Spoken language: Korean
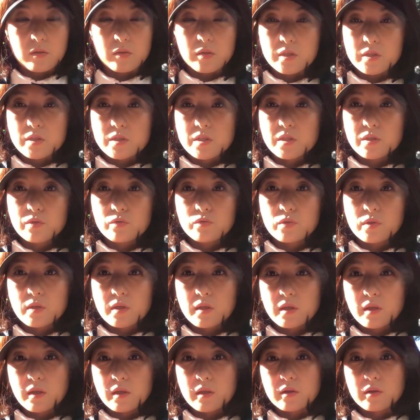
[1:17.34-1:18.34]
어, 이
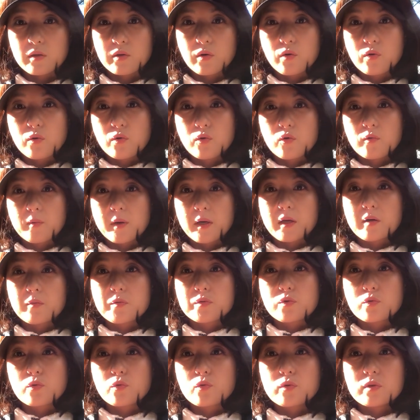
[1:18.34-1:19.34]
친구가 영어로
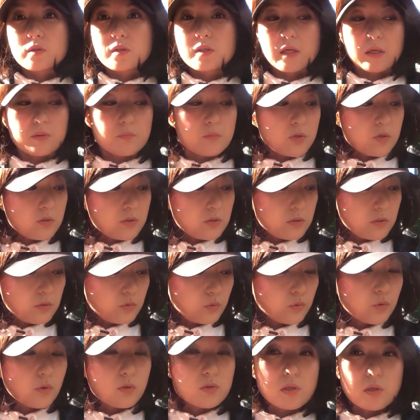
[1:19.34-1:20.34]
말하면서 노는 장면을
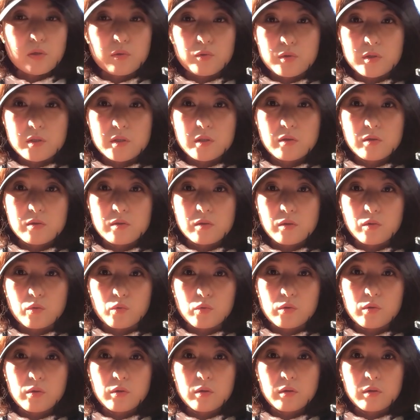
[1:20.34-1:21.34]
동영상으로 찍어서
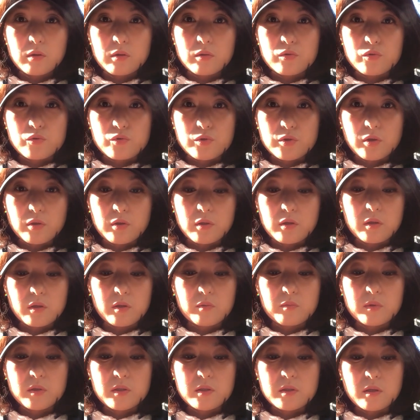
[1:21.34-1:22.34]
올려주셨기
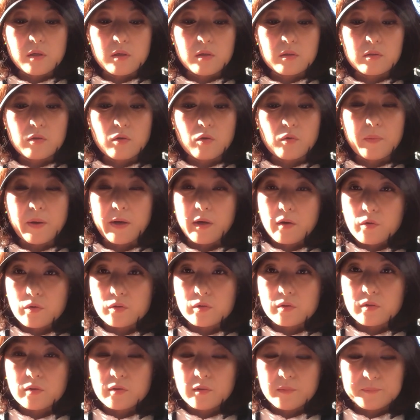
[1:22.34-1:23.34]
때문에 제가 그걸
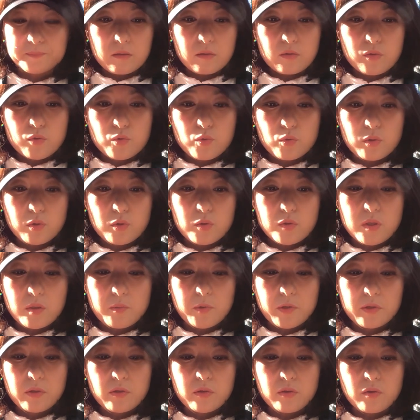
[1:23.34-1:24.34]
봤거든요. 어, 초등학교
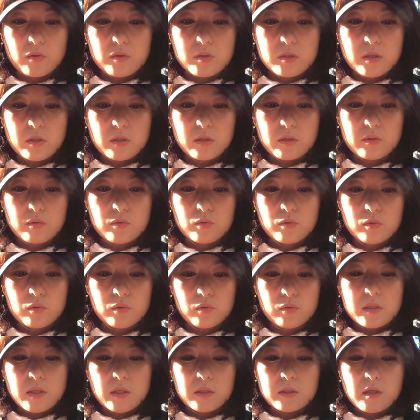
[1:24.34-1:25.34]
3학년 여자이고
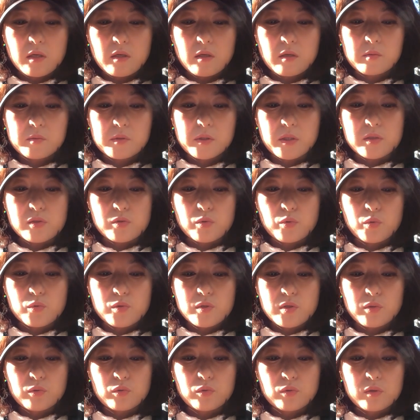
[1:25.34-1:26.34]
아 장난감을 가지고
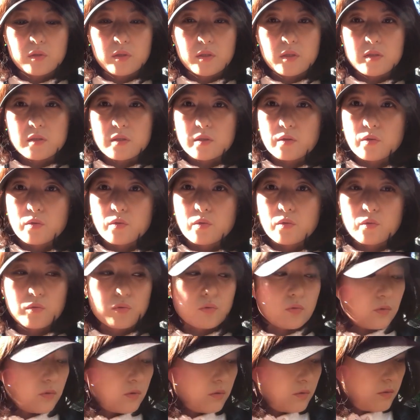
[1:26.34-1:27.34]
혼자 노는데 이제
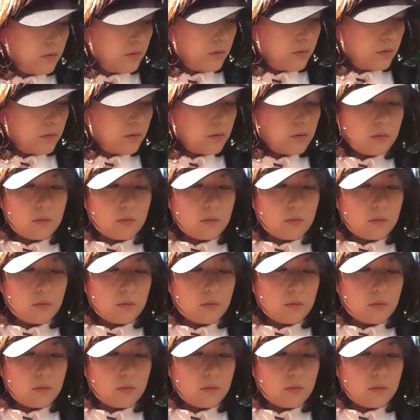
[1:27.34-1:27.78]
영어로 어,